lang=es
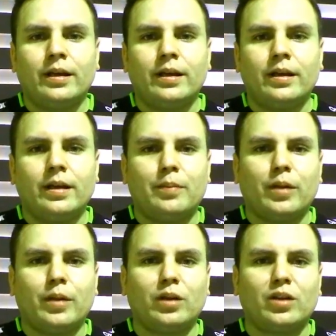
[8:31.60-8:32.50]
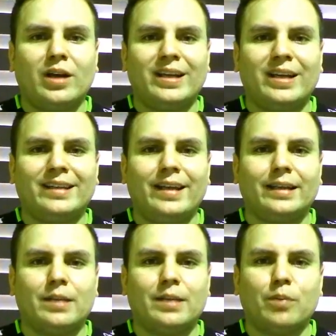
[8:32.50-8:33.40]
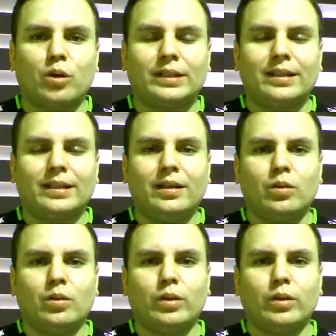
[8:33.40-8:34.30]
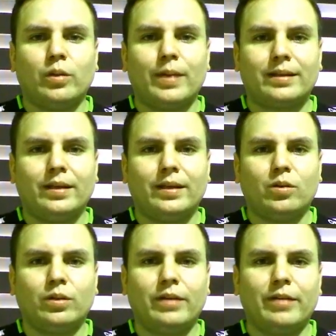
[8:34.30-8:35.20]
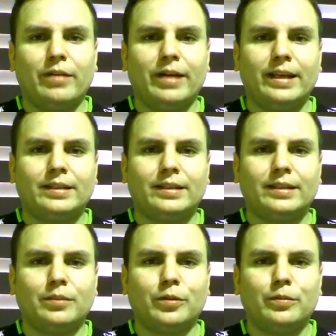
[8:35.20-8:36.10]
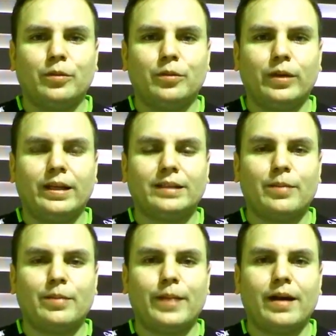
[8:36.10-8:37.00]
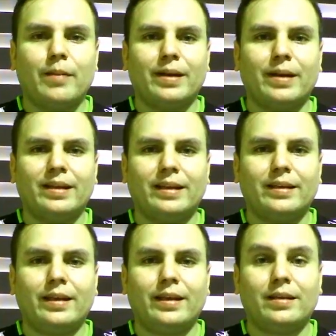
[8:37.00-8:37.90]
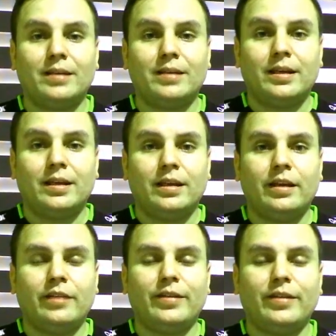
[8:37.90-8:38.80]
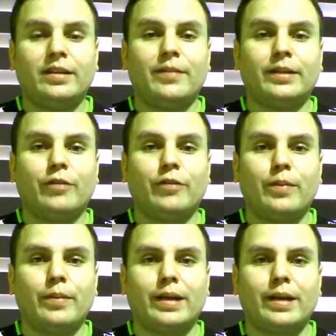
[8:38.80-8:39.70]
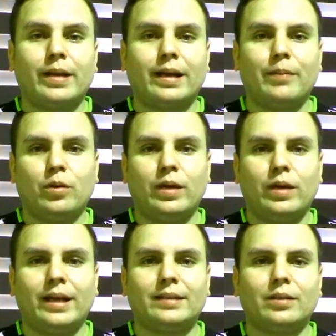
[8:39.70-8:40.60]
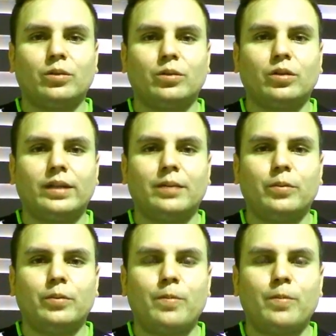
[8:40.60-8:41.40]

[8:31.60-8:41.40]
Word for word: Eh, por el otro lado, Liestrilla tampoco está teniendo buenos partidos, un nivel bajísimo. Hoy día se esperaba más de Liestrilla y definitivamente fue el primer cambio en el segundo tiempo.